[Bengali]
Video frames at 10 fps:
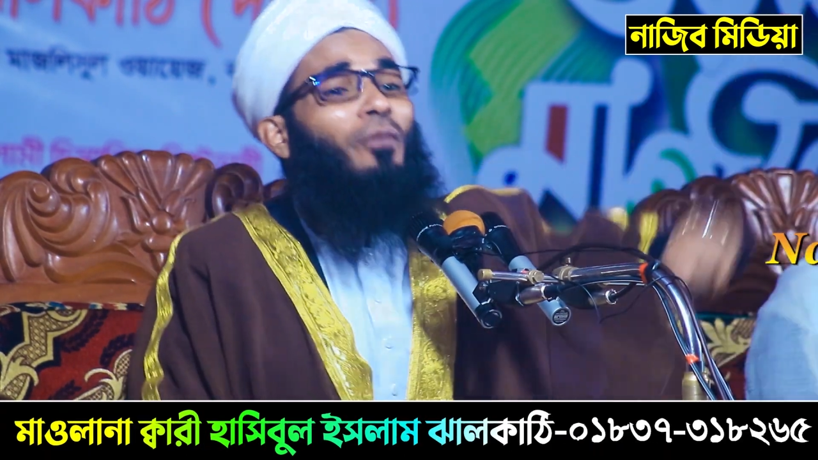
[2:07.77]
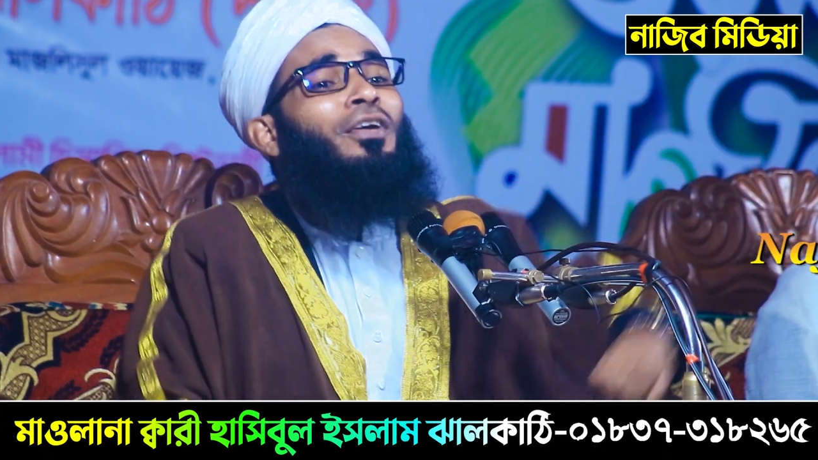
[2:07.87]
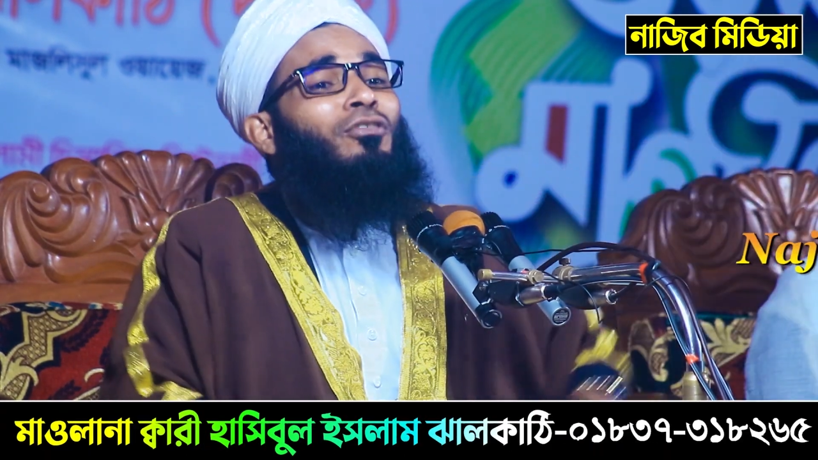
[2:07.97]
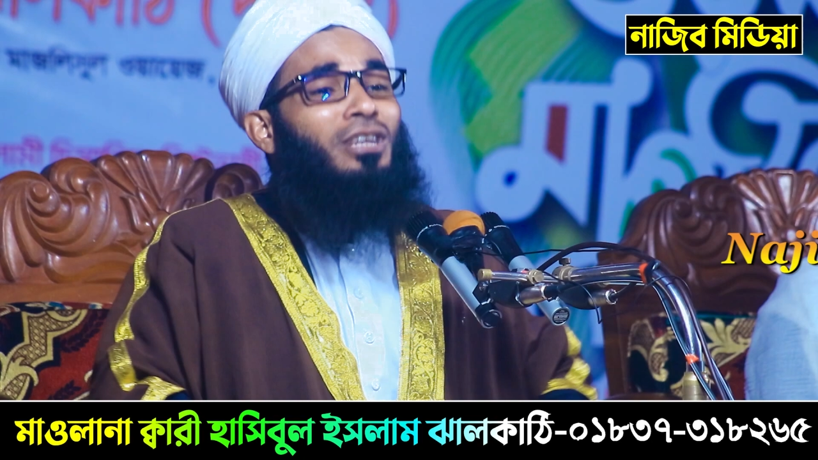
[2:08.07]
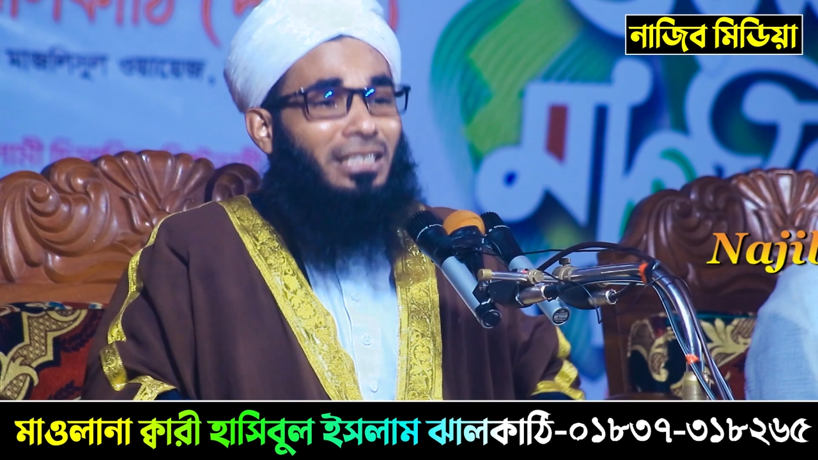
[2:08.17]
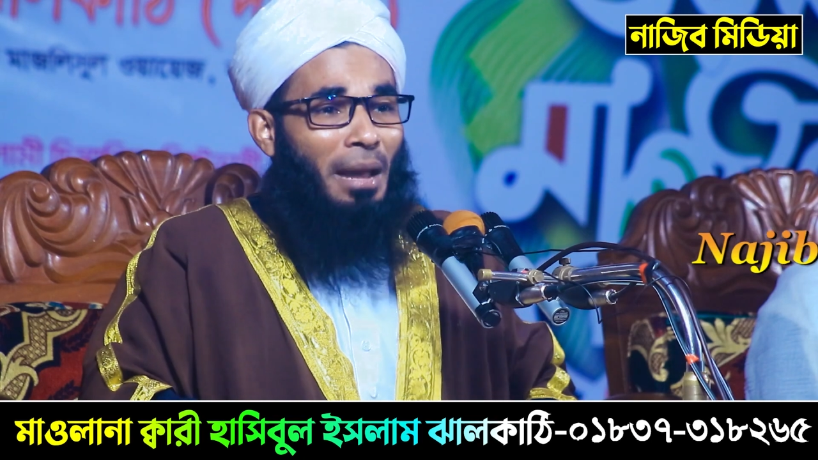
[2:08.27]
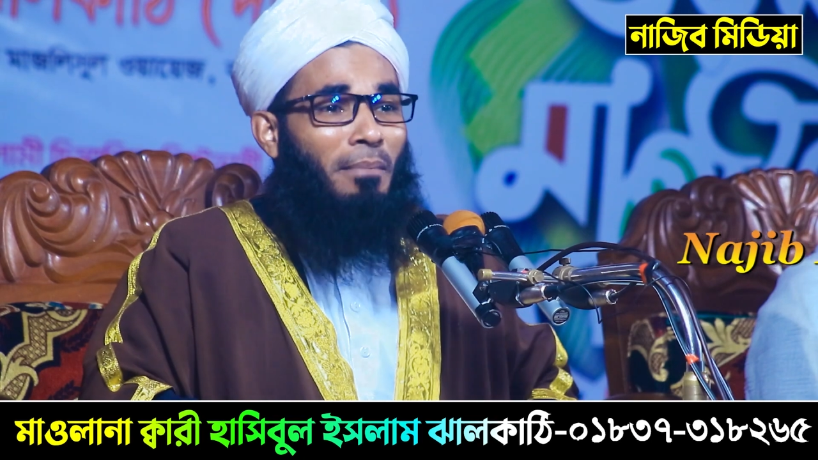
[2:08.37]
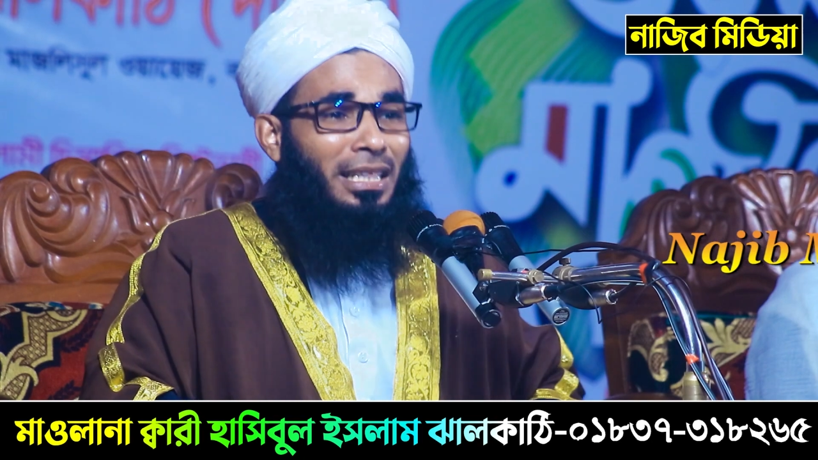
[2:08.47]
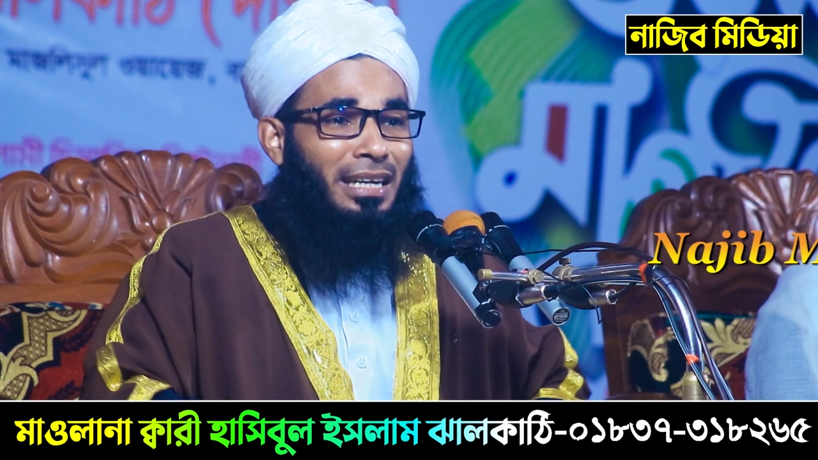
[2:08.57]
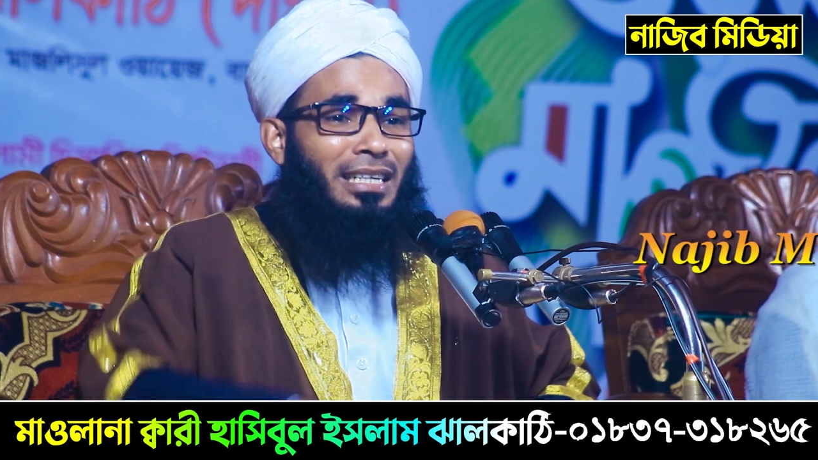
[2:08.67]
রফিকুল ইসলাম
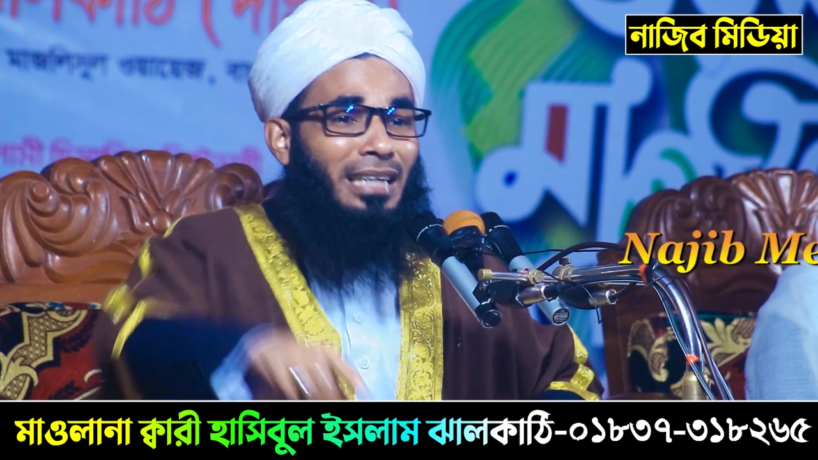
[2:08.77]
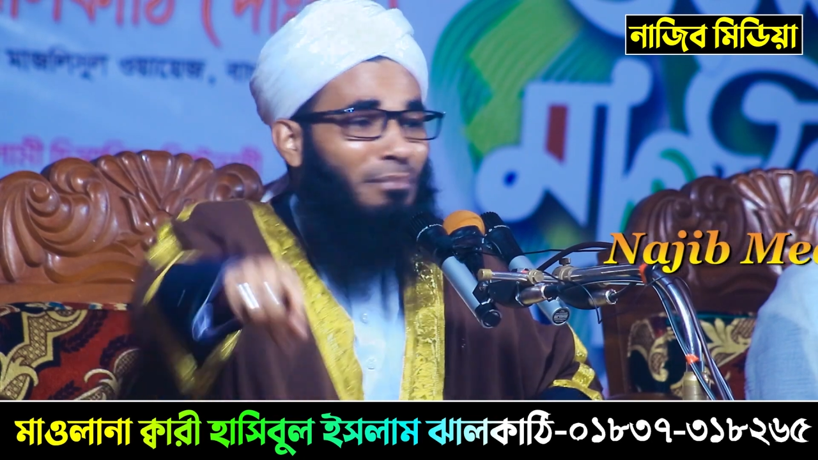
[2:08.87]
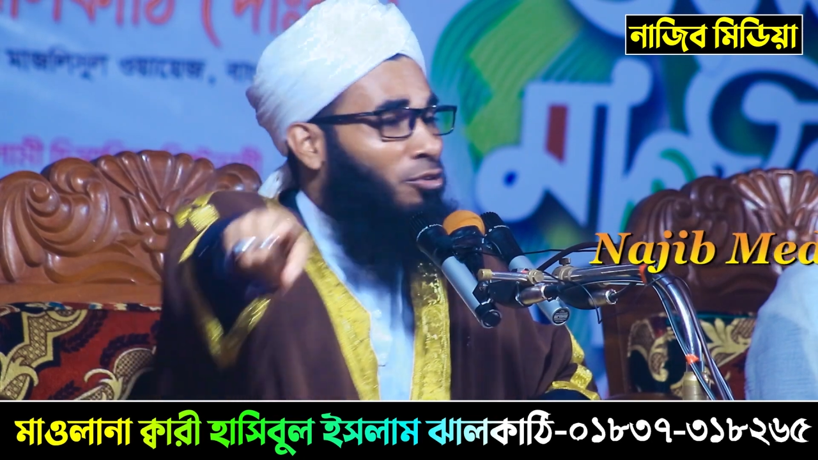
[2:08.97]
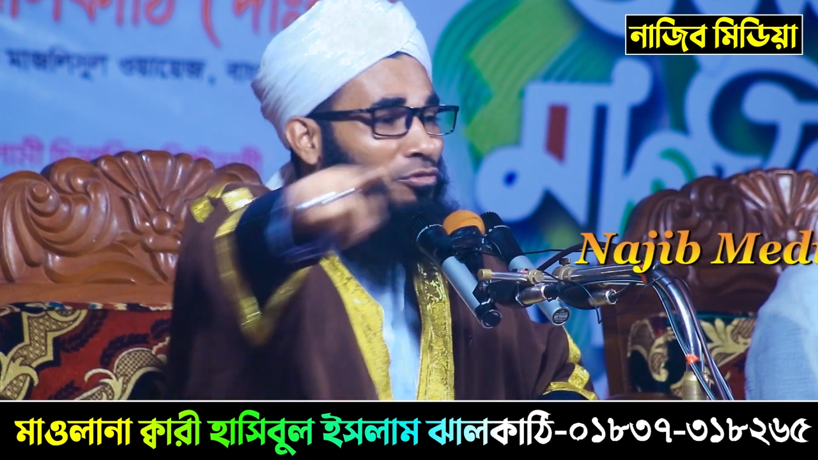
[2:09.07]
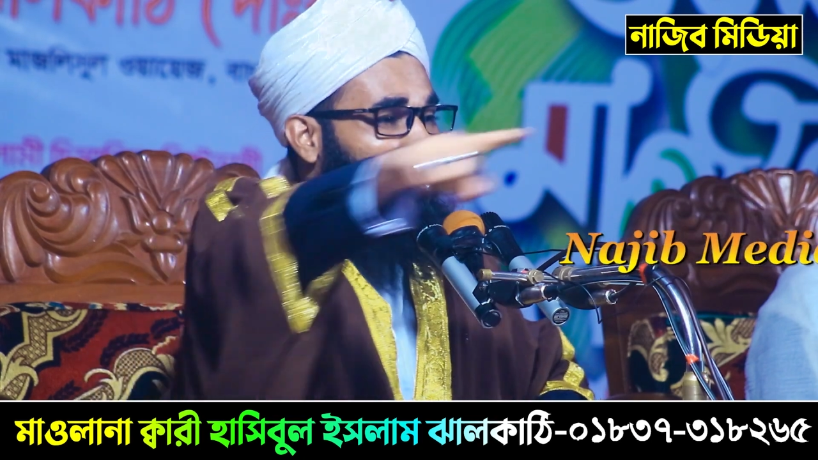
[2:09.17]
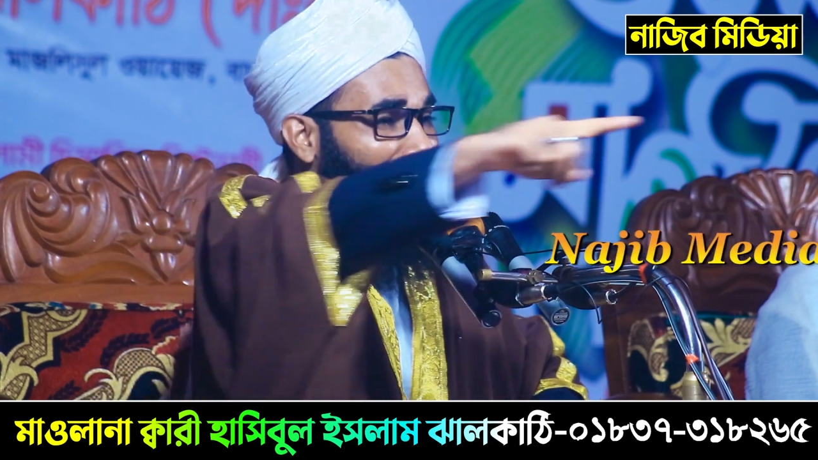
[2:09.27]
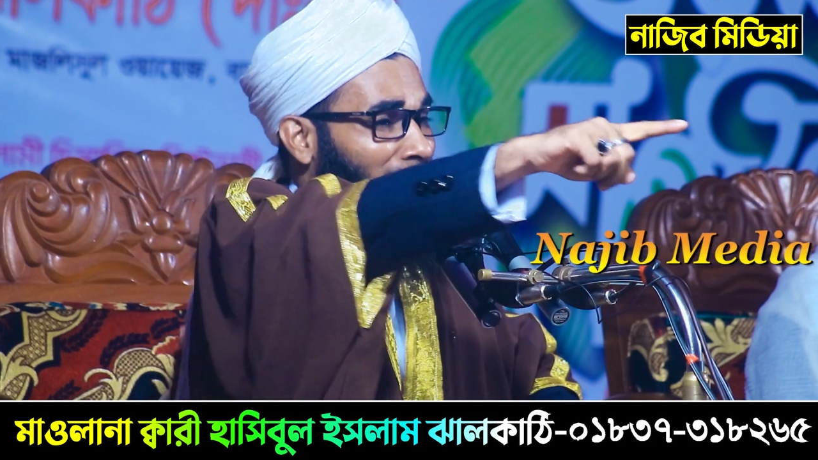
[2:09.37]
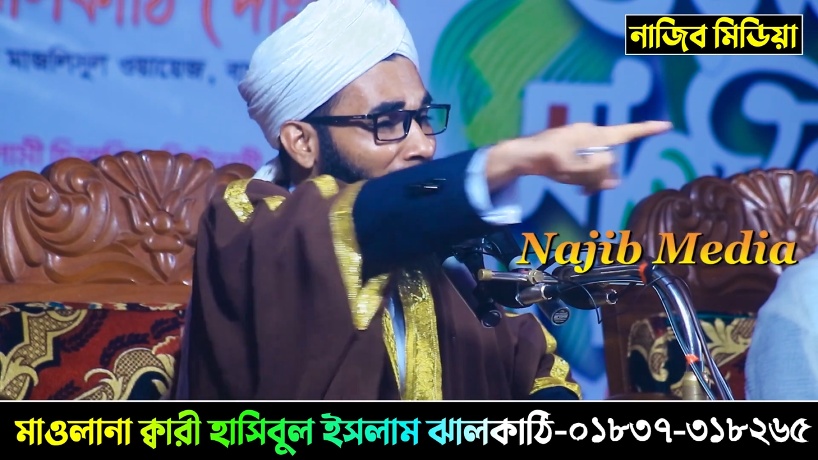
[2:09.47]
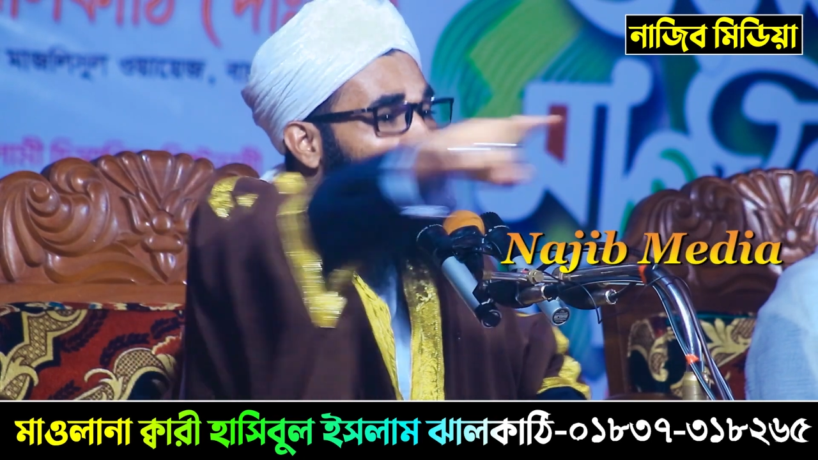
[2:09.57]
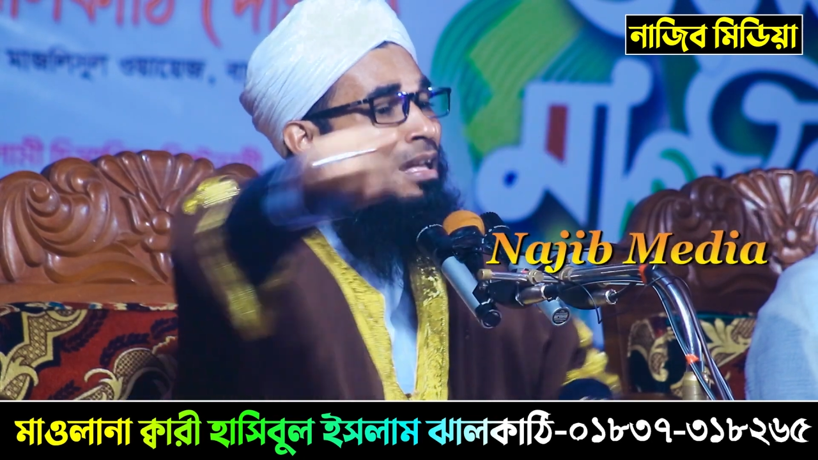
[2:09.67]
মাদানির নাম শুনছেন না